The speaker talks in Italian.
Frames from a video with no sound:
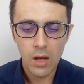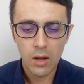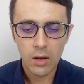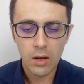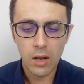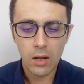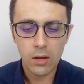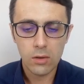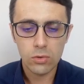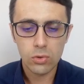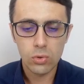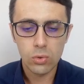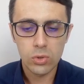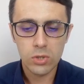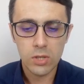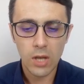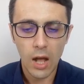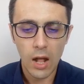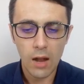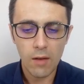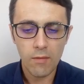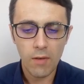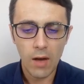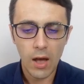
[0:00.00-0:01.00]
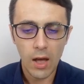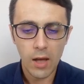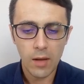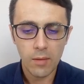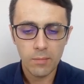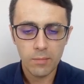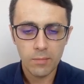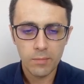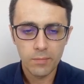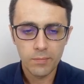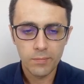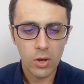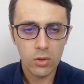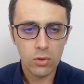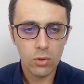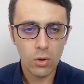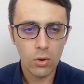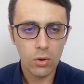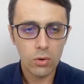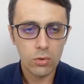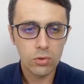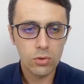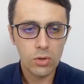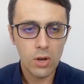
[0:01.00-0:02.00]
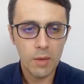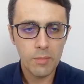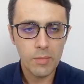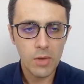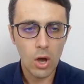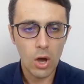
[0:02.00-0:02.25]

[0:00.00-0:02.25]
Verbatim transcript: clicco su salva, poi torno sulla